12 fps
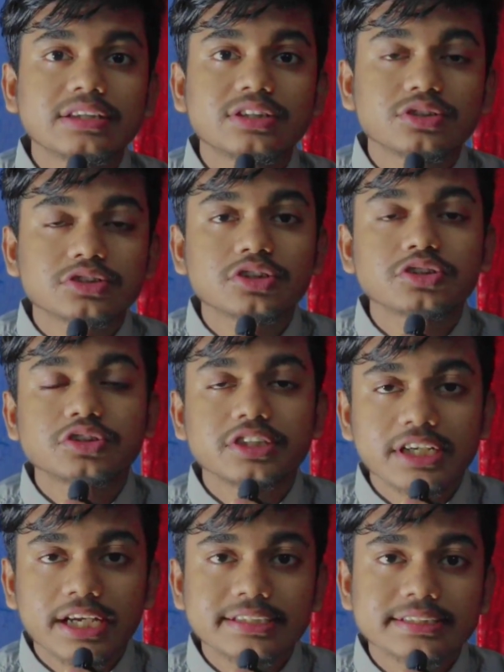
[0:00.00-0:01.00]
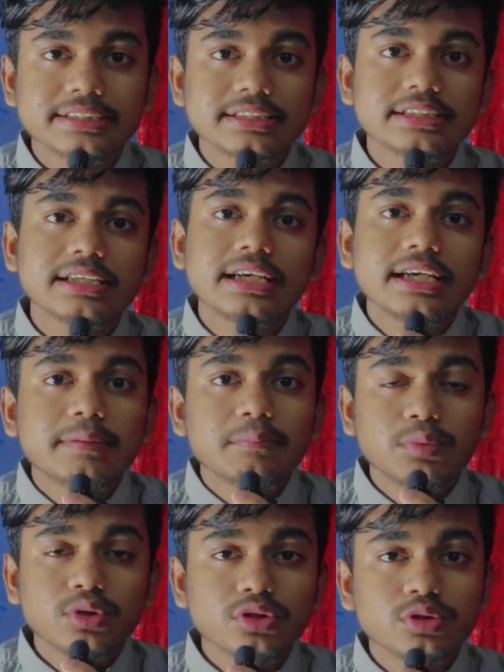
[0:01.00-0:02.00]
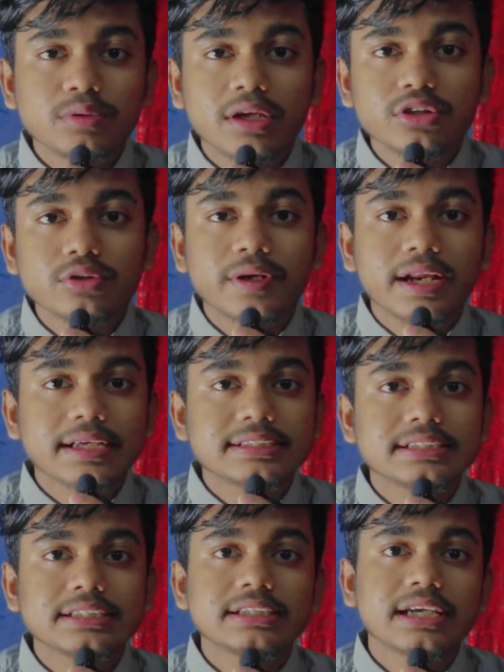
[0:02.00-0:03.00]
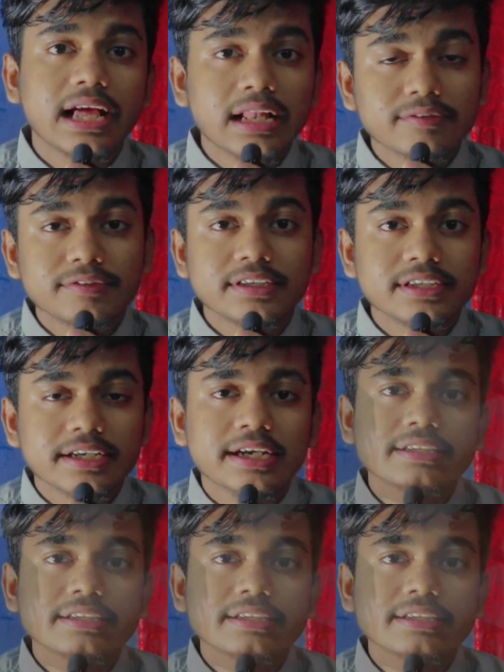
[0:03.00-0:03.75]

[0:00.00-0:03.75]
আত্মীয় স্বজনদের কাছে বন্ধু বান্ধবের কাছে গার্লফ্রেন্ডের